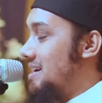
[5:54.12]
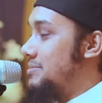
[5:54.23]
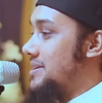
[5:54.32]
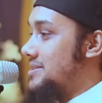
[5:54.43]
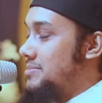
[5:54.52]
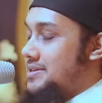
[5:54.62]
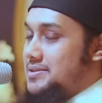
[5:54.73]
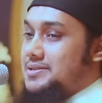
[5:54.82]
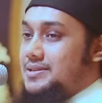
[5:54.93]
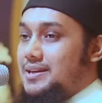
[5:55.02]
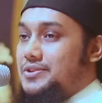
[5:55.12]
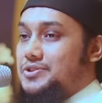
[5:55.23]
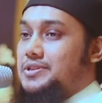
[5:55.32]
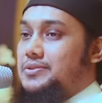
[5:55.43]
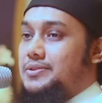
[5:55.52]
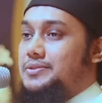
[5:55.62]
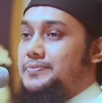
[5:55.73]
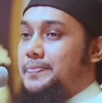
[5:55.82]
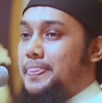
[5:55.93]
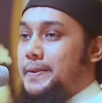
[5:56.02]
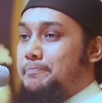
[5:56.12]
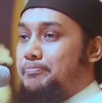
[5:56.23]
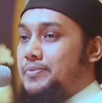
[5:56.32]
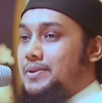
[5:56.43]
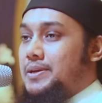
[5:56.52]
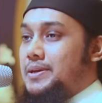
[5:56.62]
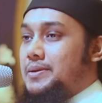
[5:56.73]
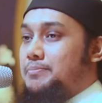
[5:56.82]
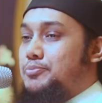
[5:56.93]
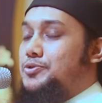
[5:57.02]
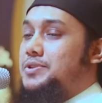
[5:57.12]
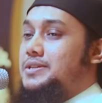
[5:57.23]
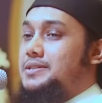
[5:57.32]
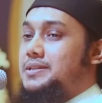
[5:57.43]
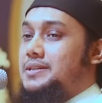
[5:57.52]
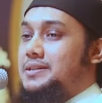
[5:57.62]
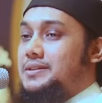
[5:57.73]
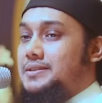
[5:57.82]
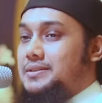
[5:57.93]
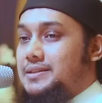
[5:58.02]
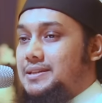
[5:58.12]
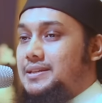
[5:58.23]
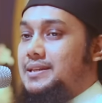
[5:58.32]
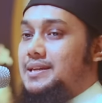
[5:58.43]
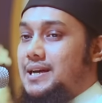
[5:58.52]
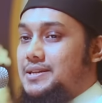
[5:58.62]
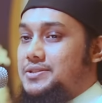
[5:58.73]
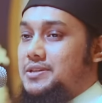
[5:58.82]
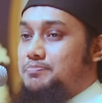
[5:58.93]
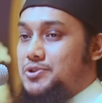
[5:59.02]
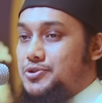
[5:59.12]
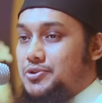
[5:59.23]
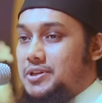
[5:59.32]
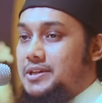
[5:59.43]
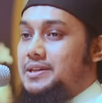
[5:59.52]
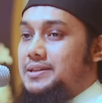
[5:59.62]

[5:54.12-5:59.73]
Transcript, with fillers: আমাকে যে মেসেজটা দিলেন সেটা হলো প্রতিটি দিনই কাজের পিছনে